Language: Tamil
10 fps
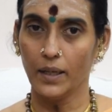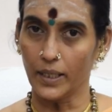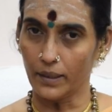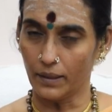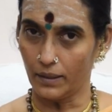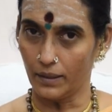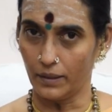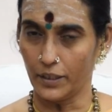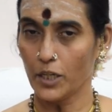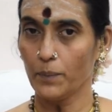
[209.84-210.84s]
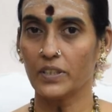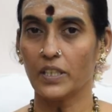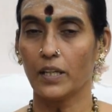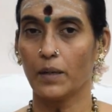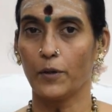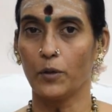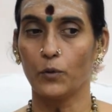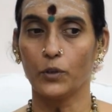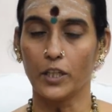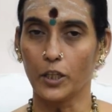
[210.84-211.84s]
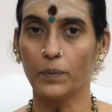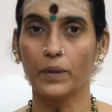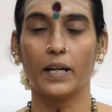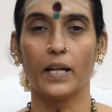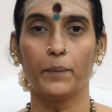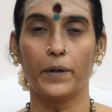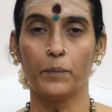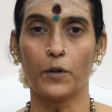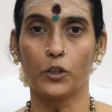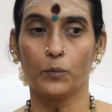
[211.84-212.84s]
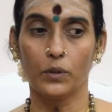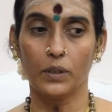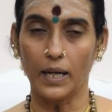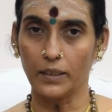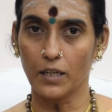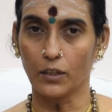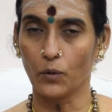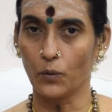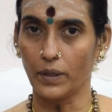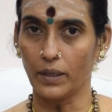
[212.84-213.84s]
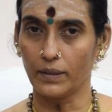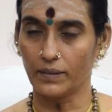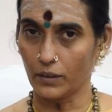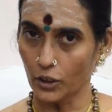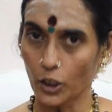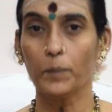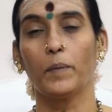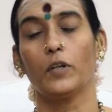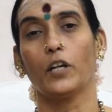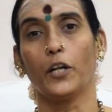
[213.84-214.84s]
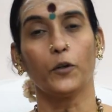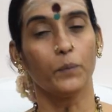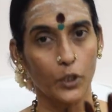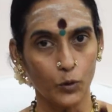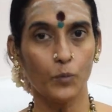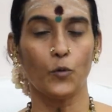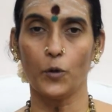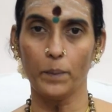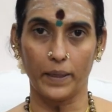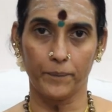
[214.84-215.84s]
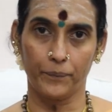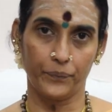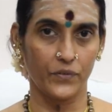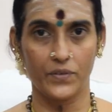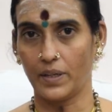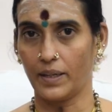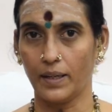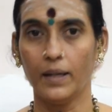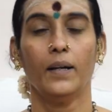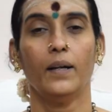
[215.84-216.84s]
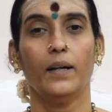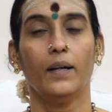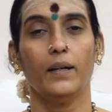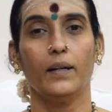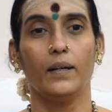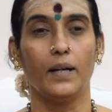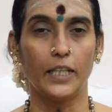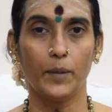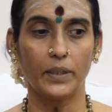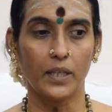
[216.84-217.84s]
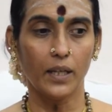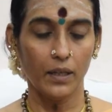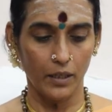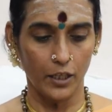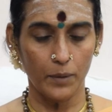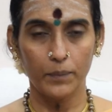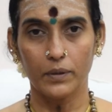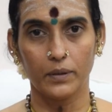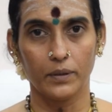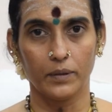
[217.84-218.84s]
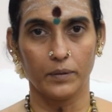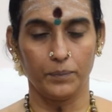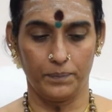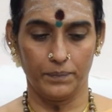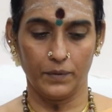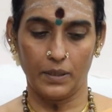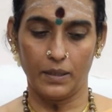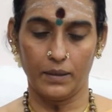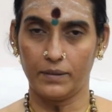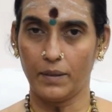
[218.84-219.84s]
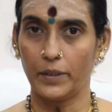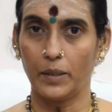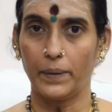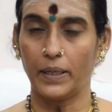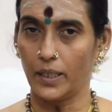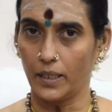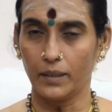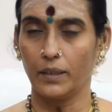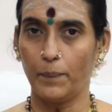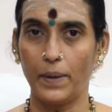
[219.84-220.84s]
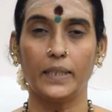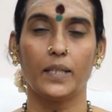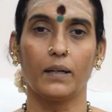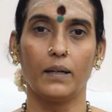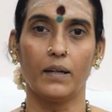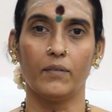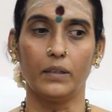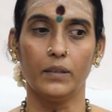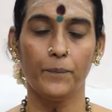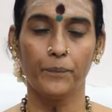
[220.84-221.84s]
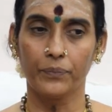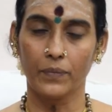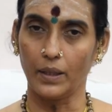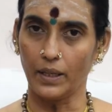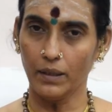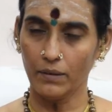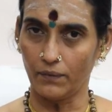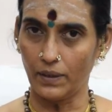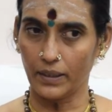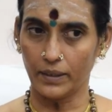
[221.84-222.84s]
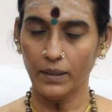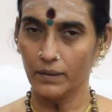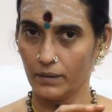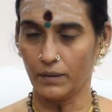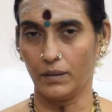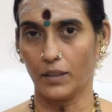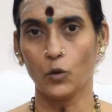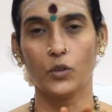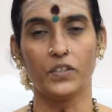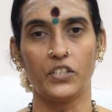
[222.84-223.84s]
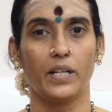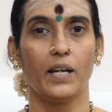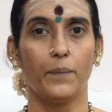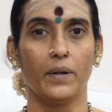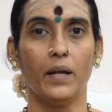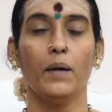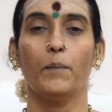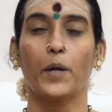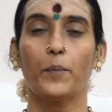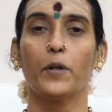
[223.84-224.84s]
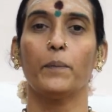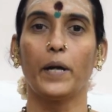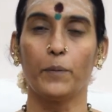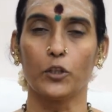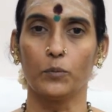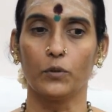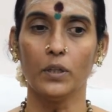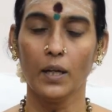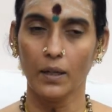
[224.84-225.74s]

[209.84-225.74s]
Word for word: இந்த இரும்பு சட்டியில் பண்ணும்போது இரும்பு கடாயை பயன்படுத்தும் போது அதில் இருக்கக்கூடிய சத்துக்களும் நமக்கு கிடைக்கும் இதுவும் உண்மை சரிங்களா அதே மாதிரி இரும்பு இந்த சம்மந்தப்பட்ட இந்த பாத்திரங்கள்லாம் வந்து நீங்கள் விளக்கி கவுத்து வச்சிட்டிங்க அப்படின்னா மறுபடியும் பயன்படுத்தும் போது